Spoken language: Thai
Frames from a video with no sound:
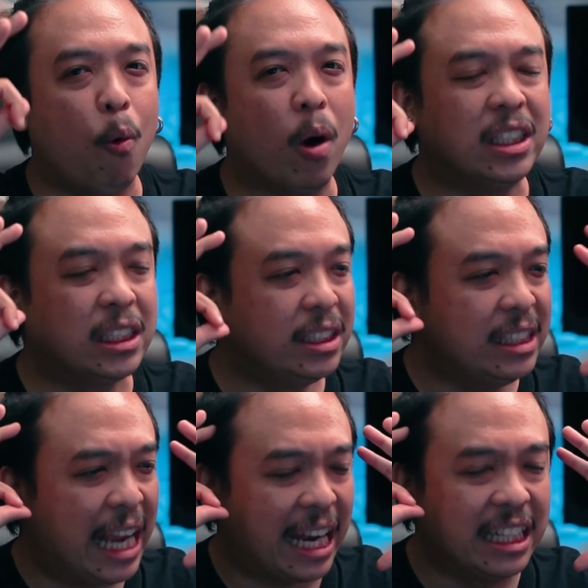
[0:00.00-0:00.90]
หวนคืน
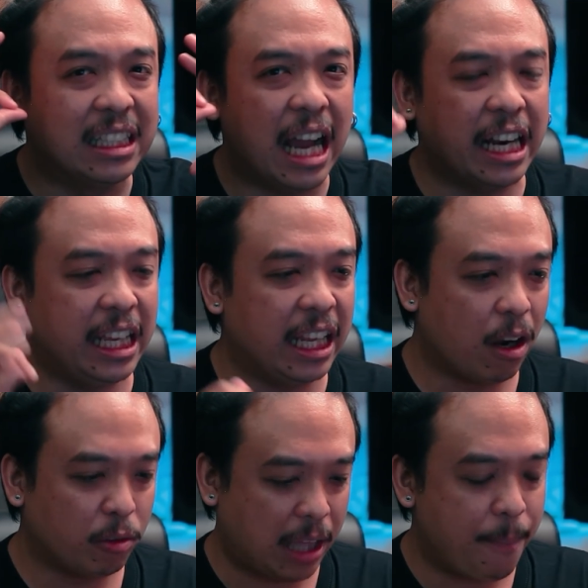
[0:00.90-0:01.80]
เห็นถึงอดีต
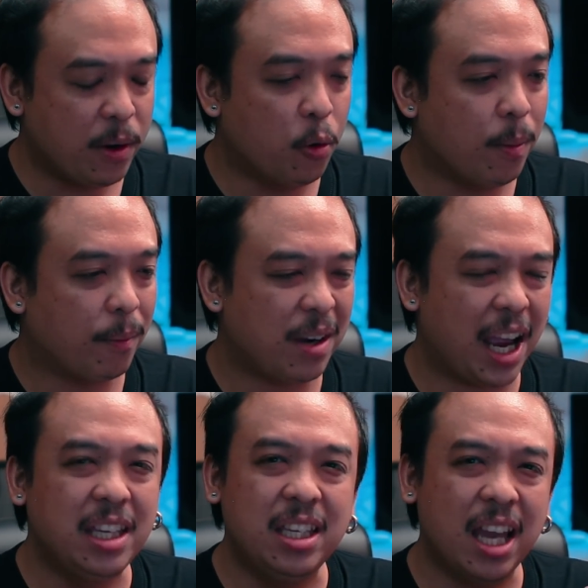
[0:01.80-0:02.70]
แล้วทำให้คุณแบบ
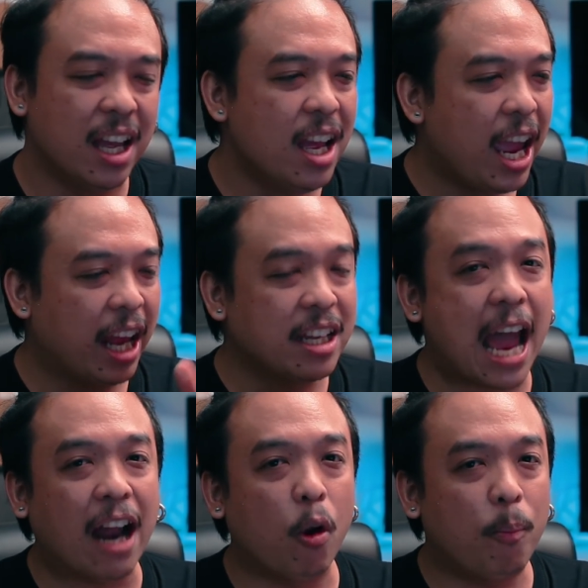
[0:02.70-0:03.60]
ไอ้เหี้ยเห็น
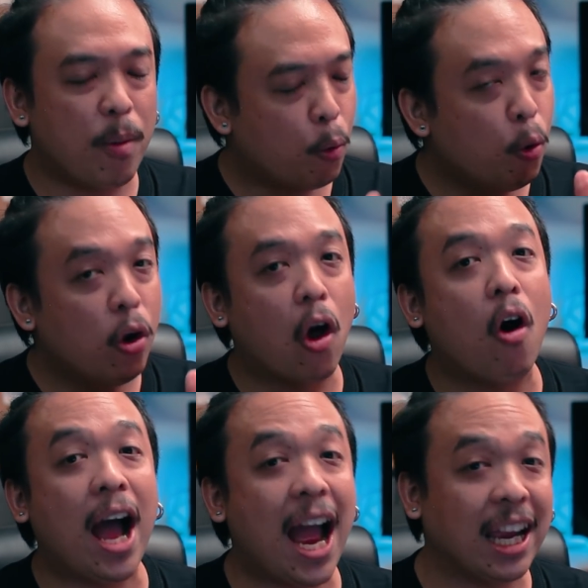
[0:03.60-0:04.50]
ยางลบ แล้วคุณร้อง
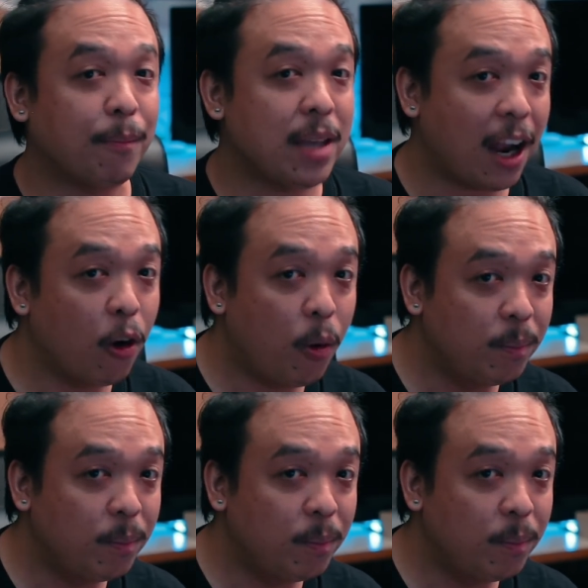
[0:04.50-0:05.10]
ไห้กับยางลบ